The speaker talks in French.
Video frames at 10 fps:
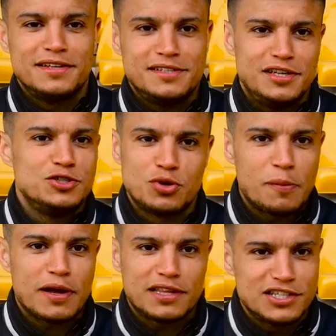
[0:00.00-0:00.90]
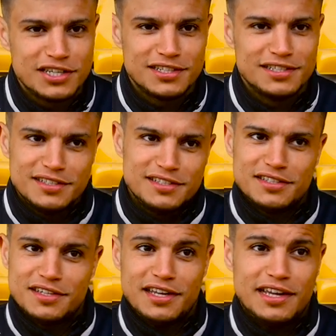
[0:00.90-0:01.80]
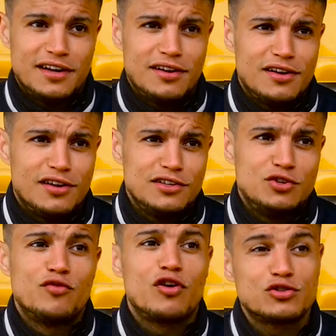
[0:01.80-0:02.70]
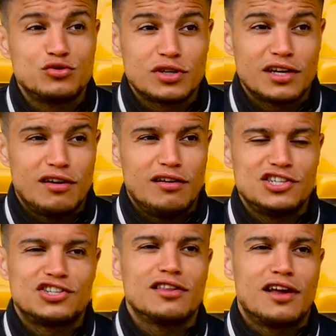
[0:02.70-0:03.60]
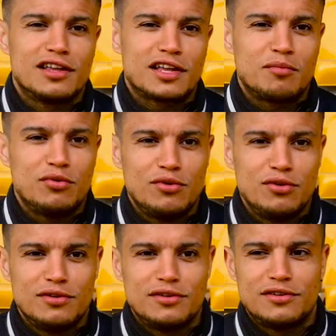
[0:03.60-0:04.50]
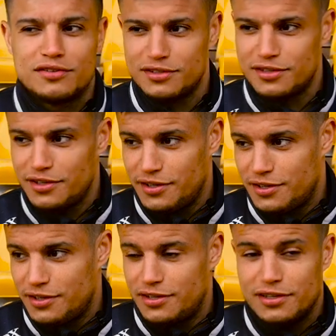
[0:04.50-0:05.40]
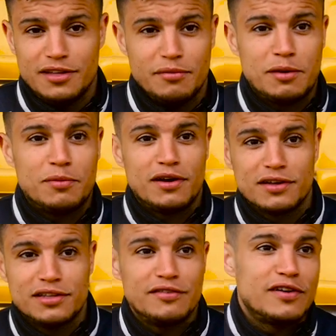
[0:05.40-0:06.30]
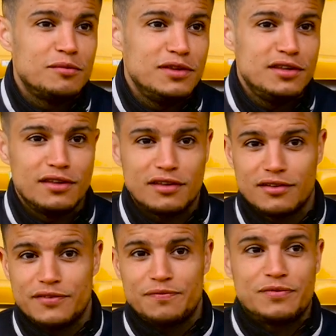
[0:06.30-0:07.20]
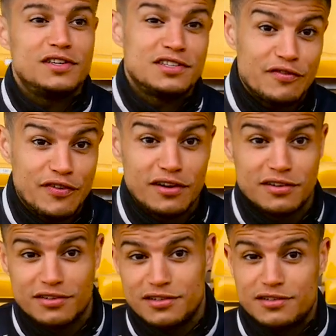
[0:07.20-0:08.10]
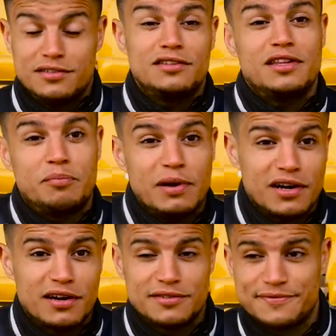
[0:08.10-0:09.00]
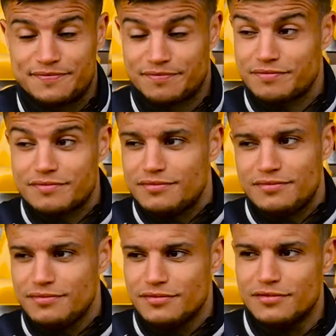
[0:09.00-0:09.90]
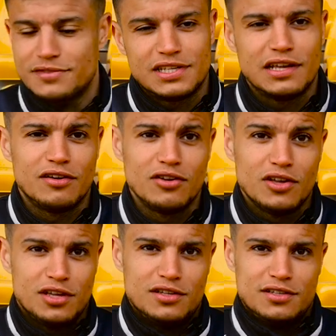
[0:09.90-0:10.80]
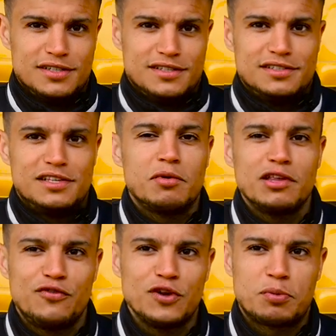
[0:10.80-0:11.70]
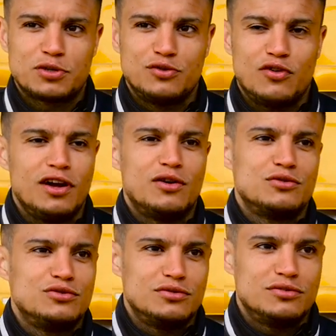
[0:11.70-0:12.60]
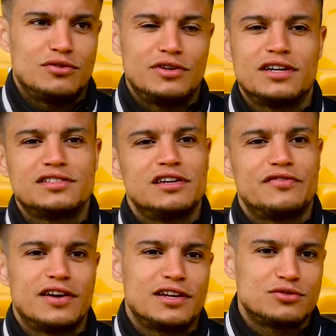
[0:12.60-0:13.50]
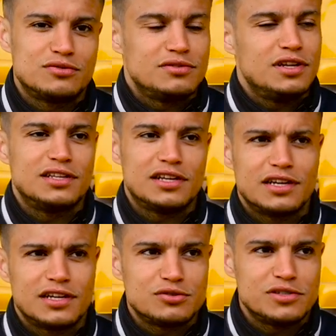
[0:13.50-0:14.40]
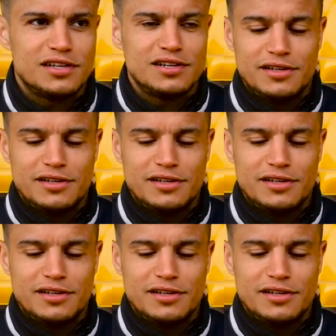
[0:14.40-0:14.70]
C'est une joie partagée. et de voir sourire les gens dans la tribune des mamans, des familles, des enfants, des parents. C'est euh, magnifique parce que voilà, on, est en CFA national, national.